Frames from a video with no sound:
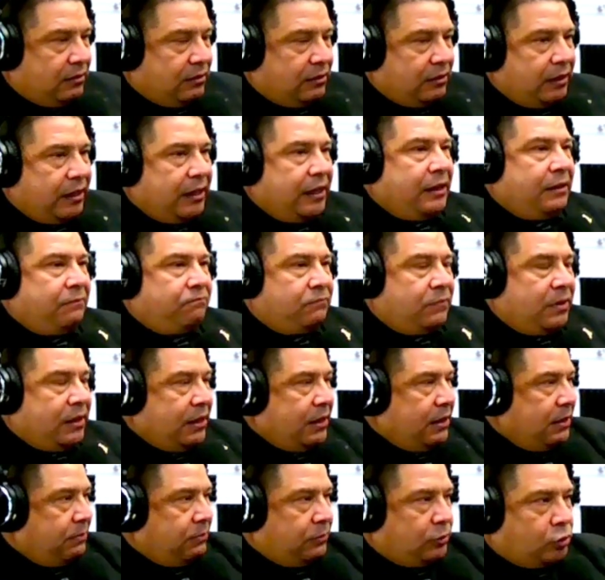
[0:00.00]
eh,
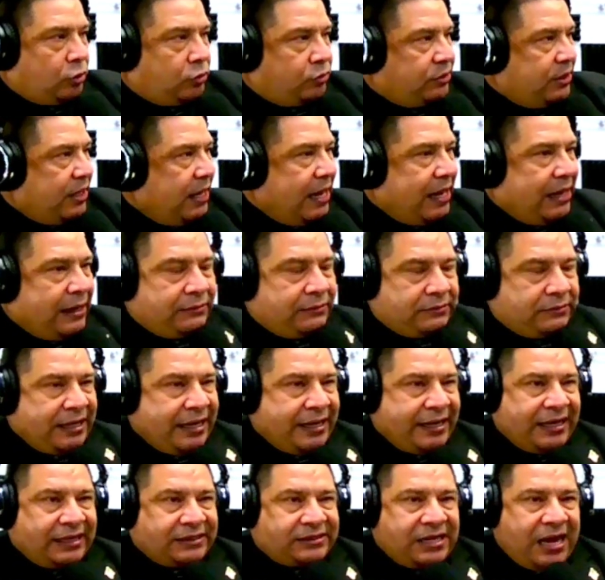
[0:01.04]
eh, donde
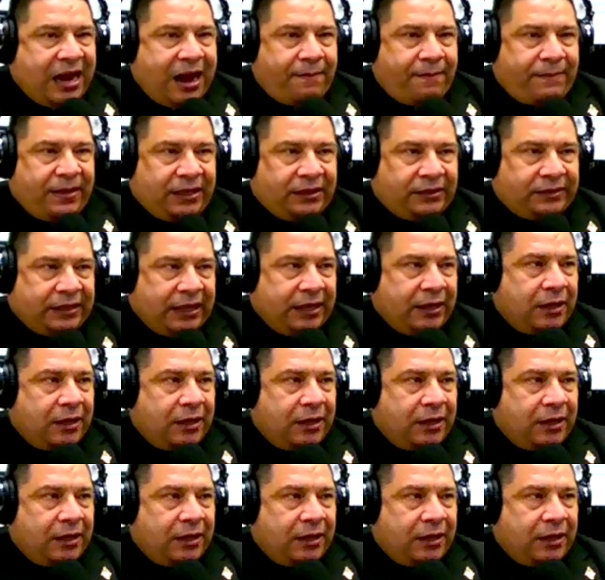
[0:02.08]
desgraciadamente